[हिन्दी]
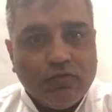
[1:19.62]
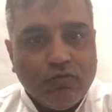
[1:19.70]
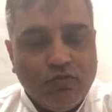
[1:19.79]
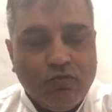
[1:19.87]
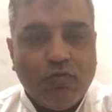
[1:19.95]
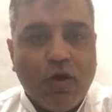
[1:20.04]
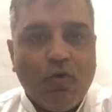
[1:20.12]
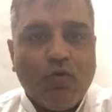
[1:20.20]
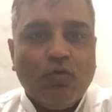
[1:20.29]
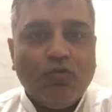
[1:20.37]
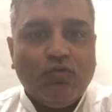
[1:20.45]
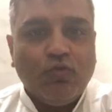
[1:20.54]
युवाओं
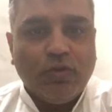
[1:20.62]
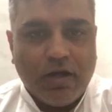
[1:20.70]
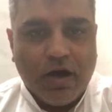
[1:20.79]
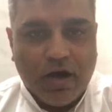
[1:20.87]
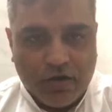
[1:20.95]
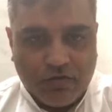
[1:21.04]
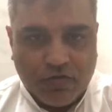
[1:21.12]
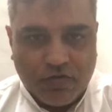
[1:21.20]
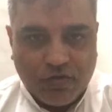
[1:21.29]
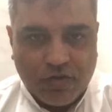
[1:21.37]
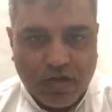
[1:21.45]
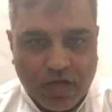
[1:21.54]
को झूठ
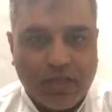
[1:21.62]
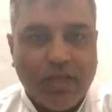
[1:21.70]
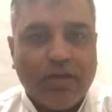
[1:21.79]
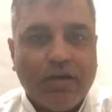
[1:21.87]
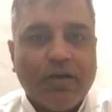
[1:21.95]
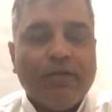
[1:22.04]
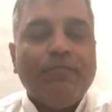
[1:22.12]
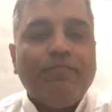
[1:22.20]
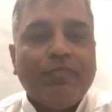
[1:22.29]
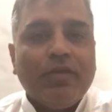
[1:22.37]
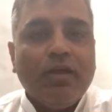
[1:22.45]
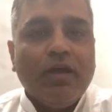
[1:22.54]
आश्वासन ना देकर
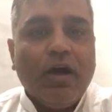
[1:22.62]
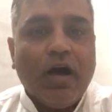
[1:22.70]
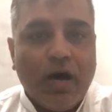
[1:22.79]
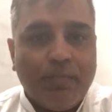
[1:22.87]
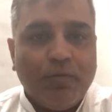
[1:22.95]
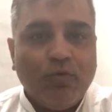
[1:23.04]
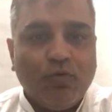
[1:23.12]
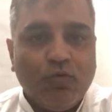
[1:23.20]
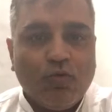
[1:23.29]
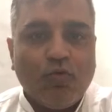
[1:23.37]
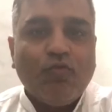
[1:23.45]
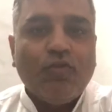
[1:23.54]
आप
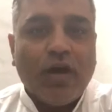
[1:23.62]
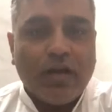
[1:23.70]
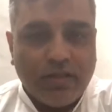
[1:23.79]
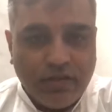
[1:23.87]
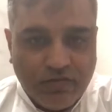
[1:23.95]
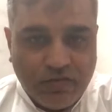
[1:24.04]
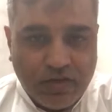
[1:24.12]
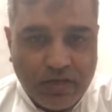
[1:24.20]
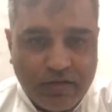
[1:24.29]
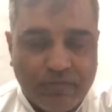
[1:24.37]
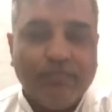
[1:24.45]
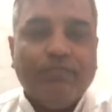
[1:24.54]
उनको रोज़गार
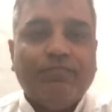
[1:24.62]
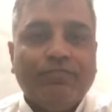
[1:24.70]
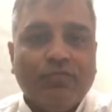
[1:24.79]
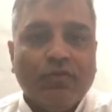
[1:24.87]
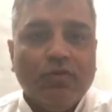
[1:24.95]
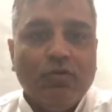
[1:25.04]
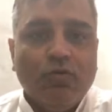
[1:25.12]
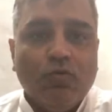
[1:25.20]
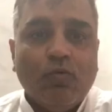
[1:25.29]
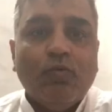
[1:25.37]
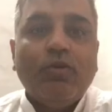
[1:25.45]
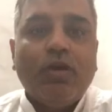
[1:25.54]
दीजिए
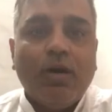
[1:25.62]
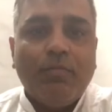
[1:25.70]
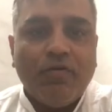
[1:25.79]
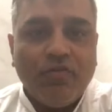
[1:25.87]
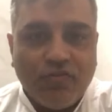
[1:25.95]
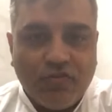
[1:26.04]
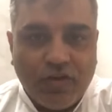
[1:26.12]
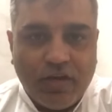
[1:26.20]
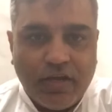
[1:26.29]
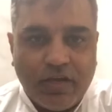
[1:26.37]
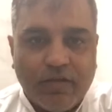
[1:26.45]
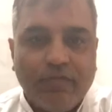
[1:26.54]
उनका भविष्य
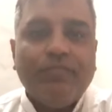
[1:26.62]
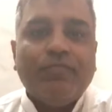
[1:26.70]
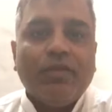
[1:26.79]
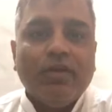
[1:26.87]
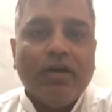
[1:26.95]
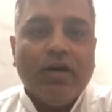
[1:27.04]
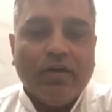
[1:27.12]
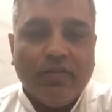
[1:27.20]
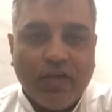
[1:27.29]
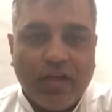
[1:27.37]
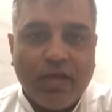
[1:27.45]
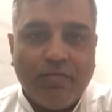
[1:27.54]

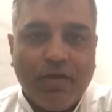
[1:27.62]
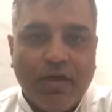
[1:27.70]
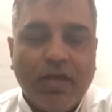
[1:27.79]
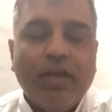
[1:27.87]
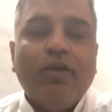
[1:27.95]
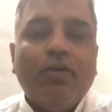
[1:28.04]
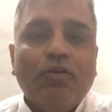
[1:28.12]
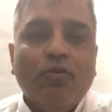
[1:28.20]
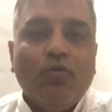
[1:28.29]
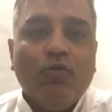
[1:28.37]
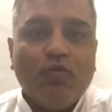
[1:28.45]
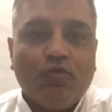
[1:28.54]
अंधेरे में है
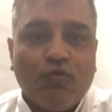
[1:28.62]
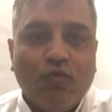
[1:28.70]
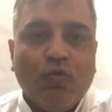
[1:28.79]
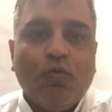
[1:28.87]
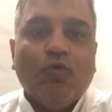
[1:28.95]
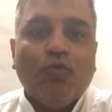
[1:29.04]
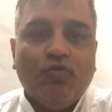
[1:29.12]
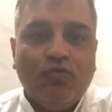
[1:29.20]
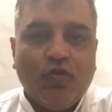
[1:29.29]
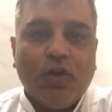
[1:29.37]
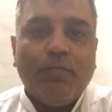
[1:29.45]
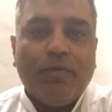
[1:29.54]
उसको
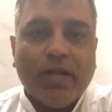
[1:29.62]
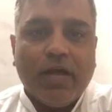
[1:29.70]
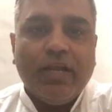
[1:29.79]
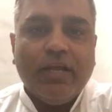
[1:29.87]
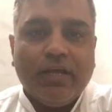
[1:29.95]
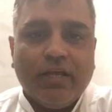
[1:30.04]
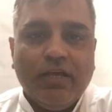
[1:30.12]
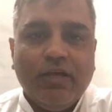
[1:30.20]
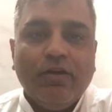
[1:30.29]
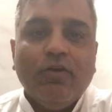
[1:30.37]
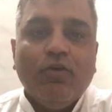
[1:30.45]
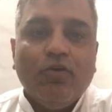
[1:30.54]
उज्जवल बनाने की
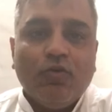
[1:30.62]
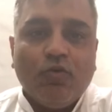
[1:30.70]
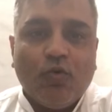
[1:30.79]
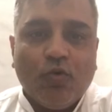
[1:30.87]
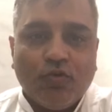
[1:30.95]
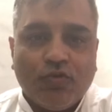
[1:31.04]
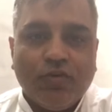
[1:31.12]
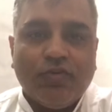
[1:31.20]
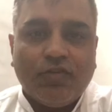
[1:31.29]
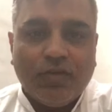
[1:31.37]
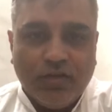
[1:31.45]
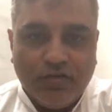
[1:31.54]

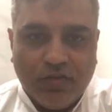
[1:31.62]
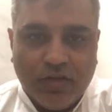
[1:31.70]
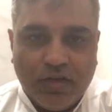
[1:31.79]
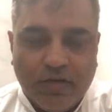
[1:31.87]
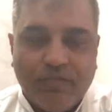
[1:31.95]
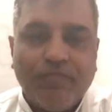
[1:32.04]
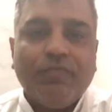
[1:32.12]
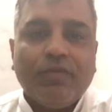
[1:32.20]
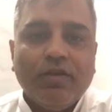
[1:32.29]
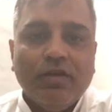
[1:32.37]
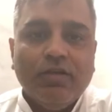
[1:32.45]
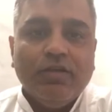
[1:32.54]
कोशिश कीजिए
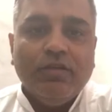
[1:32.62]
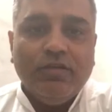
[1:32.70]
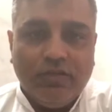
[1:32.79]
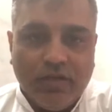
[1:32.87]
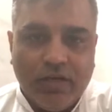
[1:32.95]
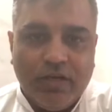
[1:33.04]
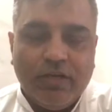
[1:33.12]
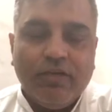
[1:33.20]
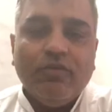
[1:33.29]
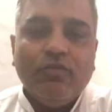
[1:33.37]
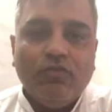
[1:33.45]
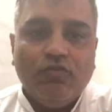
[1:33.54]
ये
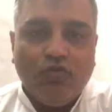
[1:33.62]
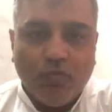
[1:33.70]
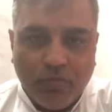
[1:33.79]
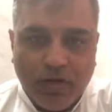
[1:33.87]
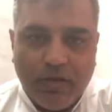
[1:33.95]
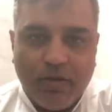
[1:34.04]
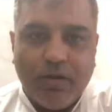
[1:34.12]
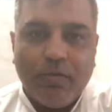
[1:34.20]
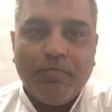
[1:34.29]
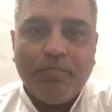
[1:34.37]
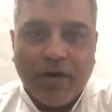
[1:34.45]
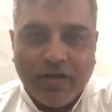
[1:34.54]

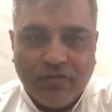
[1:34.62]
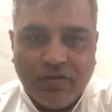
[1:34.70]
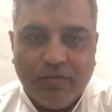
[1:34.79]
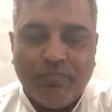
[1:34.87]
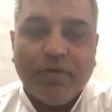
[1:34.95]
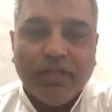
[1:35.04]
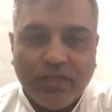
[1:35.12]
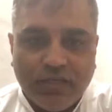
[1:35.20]
जुमलेबाजी बंद